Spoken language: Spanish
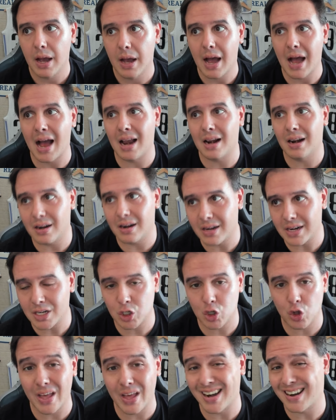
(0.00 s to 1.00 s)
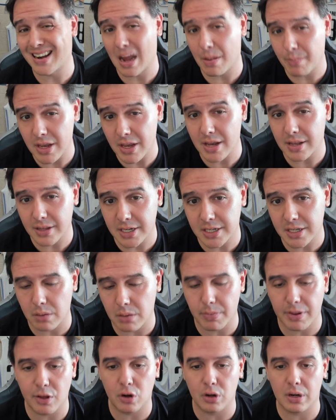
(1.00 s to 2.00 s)
al resto de ramilletes del
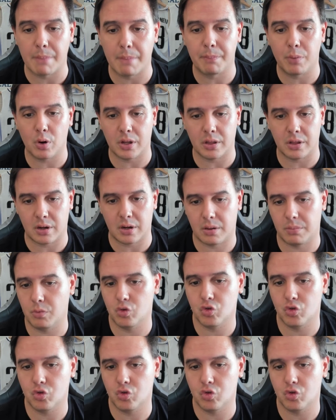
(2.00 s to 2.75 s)
medio del campo que tenemos.